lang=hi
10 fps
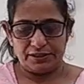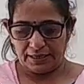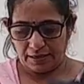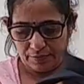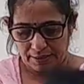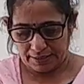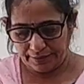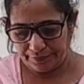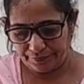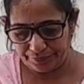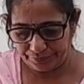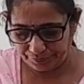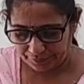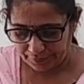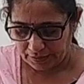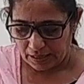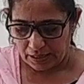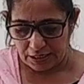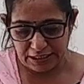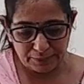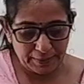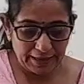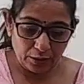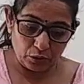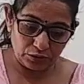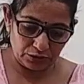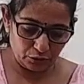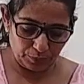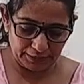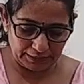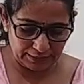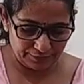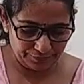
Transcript: ये हमारी इस पे है कॉटन दुपट्टा